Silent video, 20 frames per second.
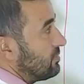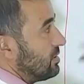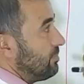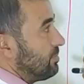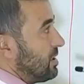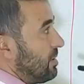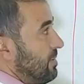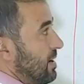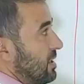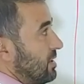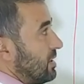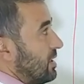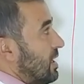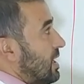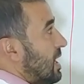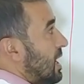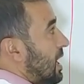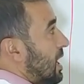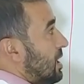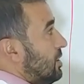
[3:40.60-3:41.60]
نبدا بهذه
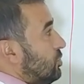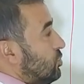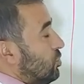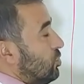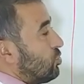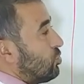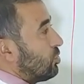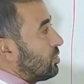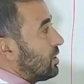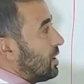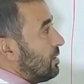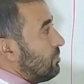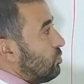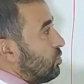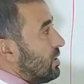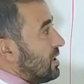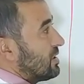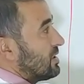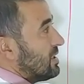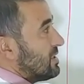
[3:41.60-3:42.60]
انه الكتله
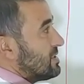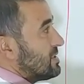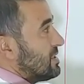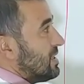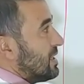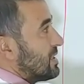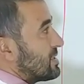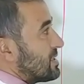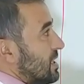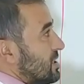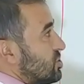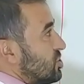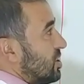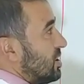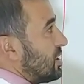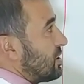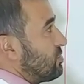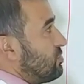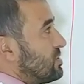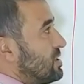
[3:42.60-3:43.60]
الموليه تاع سي اكس اش
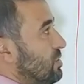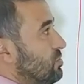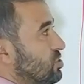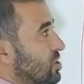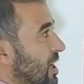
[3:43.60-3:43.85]
y تساوي